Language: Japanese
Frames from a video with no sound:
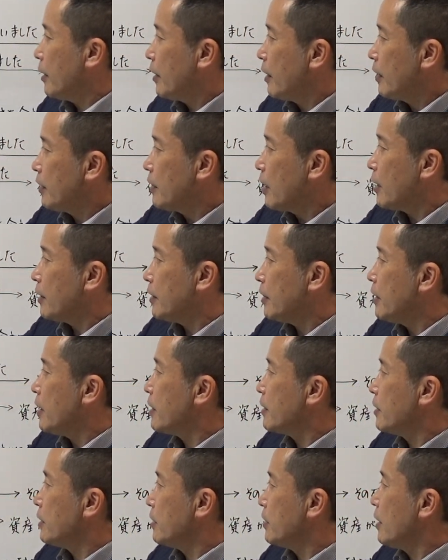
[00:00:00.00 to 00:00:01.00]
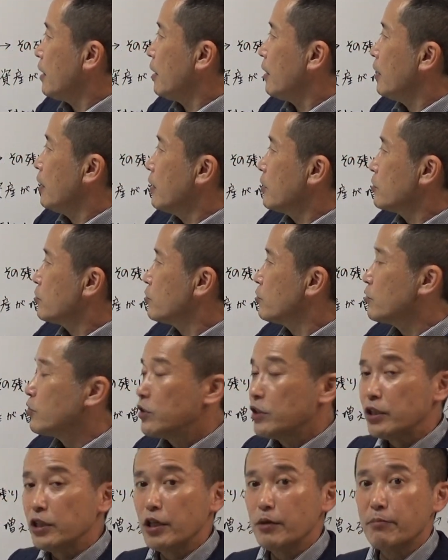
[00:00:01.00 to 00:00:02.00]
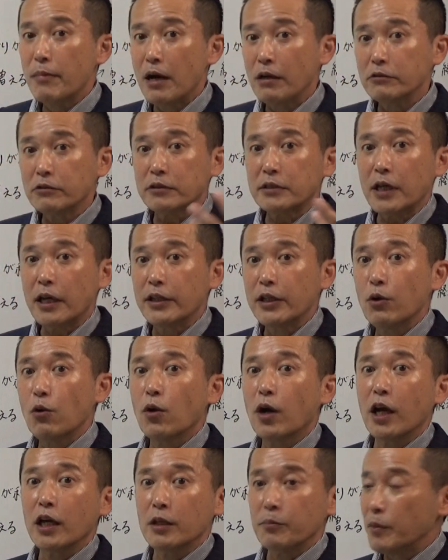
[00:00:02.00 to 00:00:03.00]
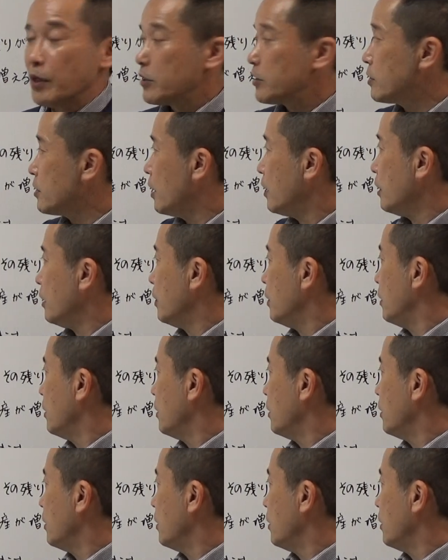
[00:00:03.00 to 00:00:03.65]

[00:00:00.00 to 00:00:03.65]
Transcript: 得た利益で次にまく種を買いました